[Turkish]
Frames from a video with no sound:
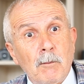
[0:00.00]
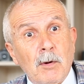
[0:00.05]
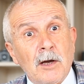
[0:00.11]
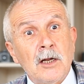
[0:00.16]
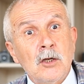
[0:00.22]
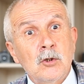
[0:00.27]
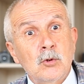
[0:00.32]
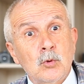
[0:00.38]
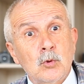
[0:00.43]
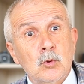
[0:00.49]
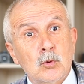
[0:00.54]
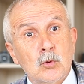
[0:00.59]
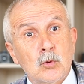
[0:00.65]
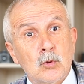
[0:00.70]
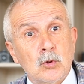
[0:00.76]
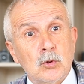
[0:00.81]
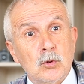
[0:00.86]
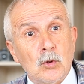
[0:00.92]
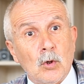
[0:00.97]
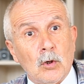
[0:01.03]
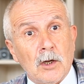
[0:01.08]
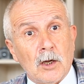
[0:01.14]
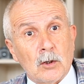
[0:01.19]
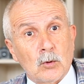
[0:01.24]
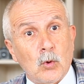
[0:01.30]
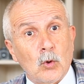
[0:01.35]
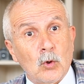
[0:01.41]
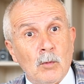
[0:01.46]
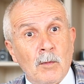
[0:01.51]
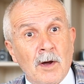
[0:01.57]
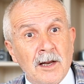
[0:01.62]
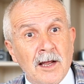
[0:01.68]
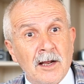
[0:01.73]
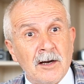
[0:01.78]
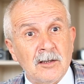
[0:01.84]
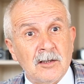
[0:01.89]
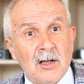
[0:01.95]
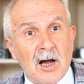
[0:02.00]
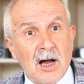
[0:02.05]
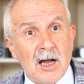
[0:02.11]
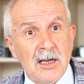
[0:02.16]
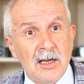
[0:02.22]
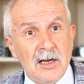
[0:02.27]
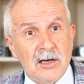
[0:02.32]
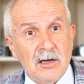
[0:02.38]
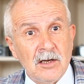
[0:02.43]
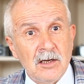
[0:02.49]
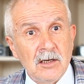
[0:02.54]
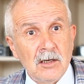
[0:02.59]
Bana sus sus diyorlar. Korumaları dahil.